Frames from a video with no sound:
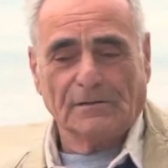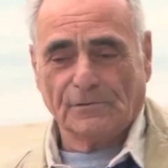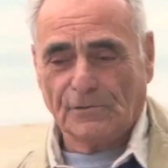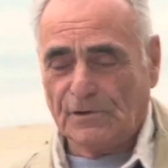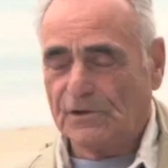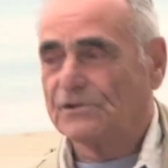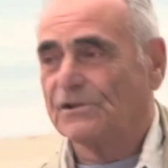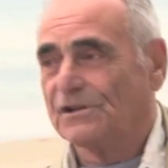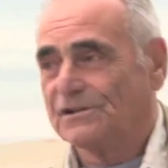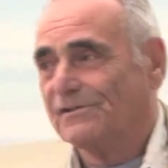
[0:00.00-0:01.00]
Ну и,
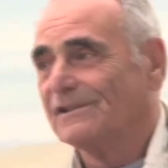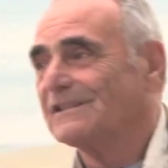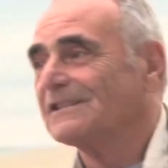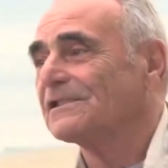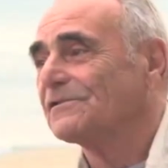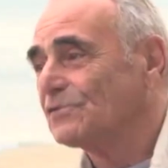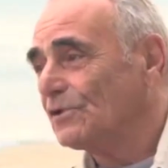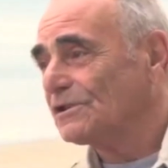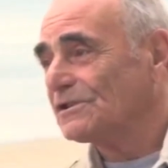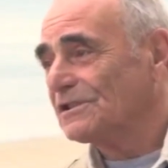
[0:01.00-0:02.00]
естественно, значит,
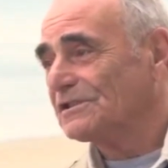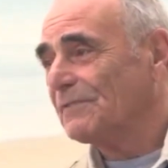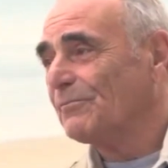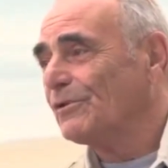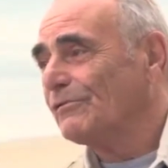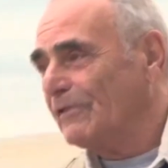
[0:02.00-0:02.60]
все это за собой